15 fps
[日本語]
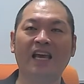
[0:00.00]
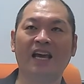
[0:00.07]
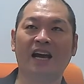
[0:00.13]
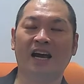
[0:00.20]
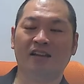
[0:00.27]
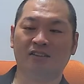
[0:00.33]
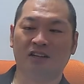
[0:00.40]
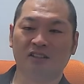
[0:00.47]

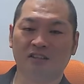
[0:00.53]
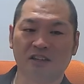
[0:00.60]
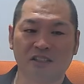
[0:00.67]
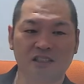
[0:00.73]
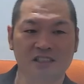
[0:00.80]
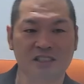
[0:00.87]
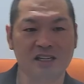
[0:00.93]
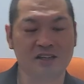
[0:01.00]
あの、アドラー
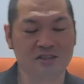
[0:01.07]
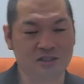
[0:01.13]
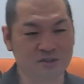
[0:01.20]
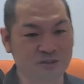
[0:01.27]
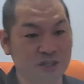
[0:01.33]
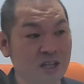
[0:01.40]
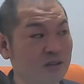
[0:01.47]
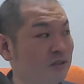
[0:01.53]
心理学に
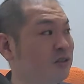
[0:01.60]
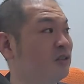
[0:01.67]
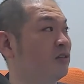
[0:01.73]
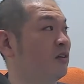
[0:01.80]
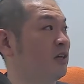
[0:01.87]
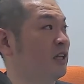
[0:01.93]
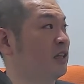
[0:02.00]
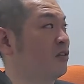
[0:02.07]
触れるっていう
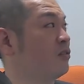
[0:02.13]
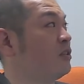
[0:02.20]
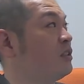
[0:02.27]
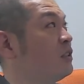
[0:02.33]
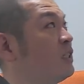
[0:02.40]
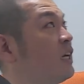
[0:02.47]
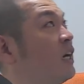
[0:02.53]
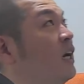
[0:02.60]
のはやってほし
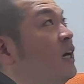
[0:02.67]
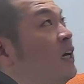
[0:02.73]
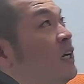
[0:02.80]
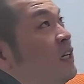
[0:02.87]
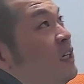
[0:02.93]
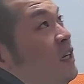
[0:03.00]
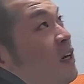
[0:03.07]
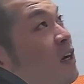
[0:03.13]
い。だから、
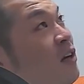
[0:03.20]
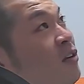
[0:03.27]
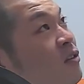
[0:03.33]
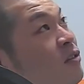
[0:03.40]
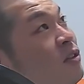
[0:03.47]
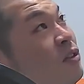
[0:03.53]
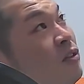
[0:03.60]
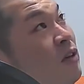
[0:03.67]
切られる
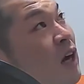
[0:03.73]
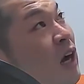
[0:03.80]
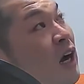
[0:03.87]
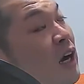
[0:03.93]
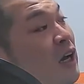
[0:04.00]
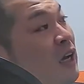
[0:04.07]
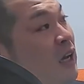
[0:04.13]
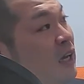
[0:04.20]
勇気とか、
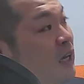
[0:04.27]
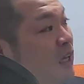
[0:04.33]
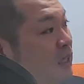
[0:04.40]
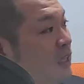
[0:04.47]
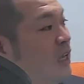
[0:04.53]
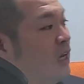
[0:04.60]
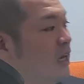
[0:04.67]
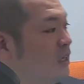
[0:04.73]
えー、
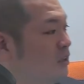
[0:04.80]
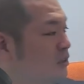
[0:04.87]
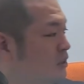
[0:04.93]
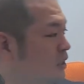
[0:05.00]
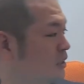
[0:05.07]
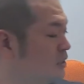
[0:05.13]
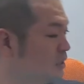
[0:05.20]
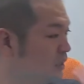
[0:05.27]
ね、あの、
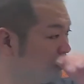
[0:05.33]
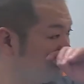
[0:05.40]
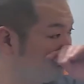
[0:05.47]
幸せになる